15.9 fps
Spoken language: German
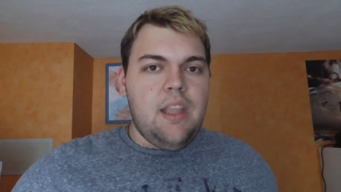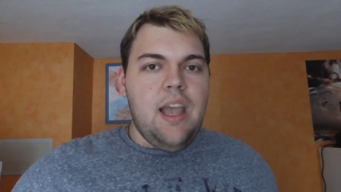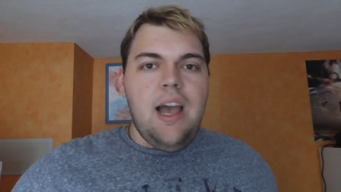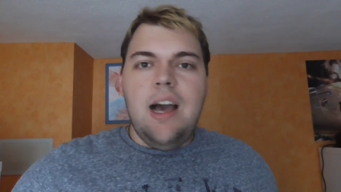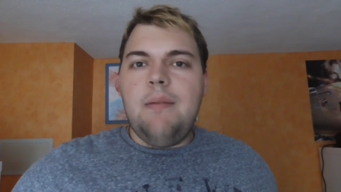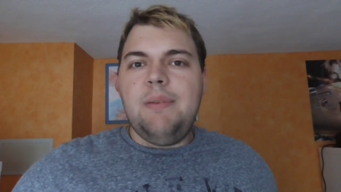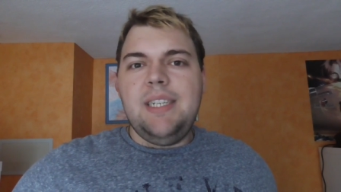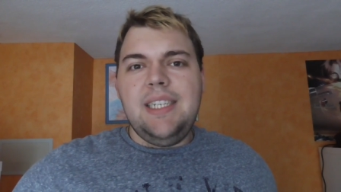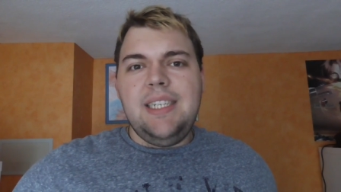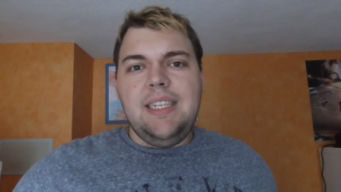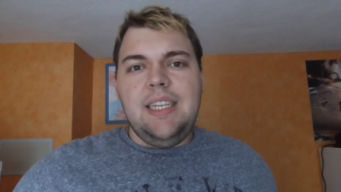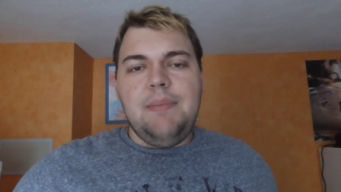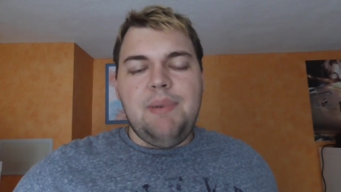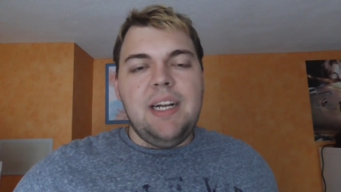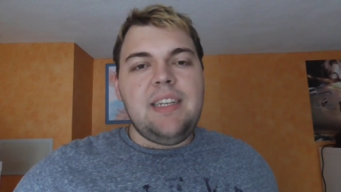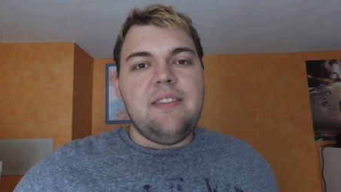Aber
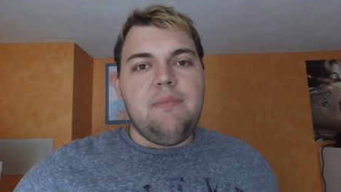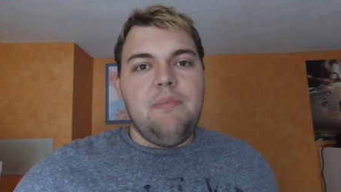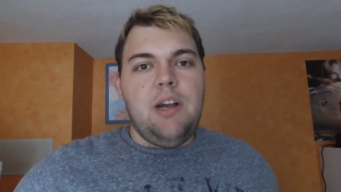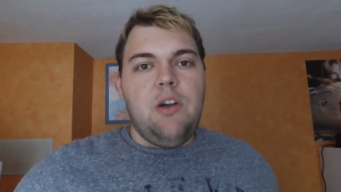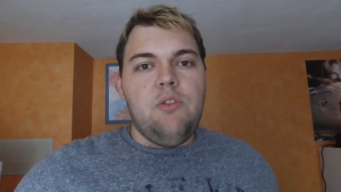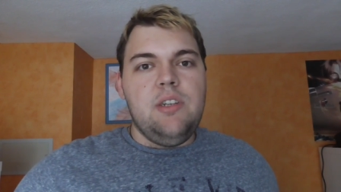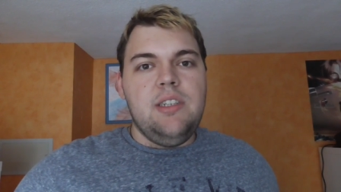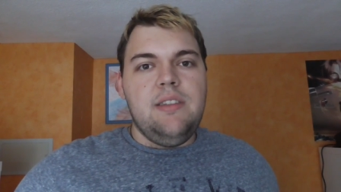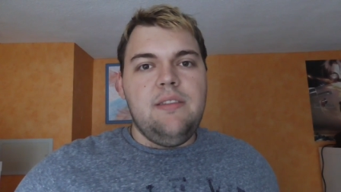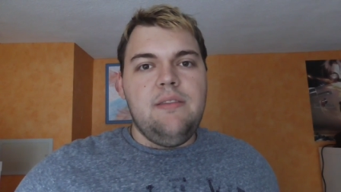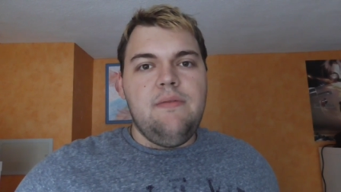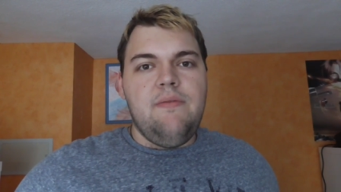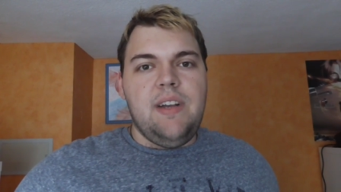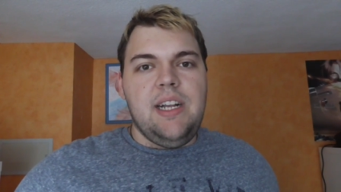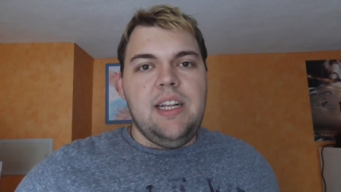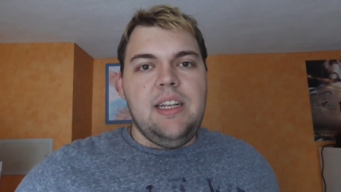ich behalte das im Auge,
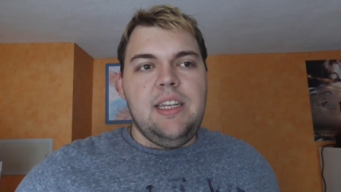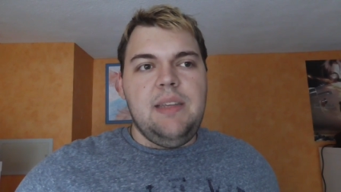weil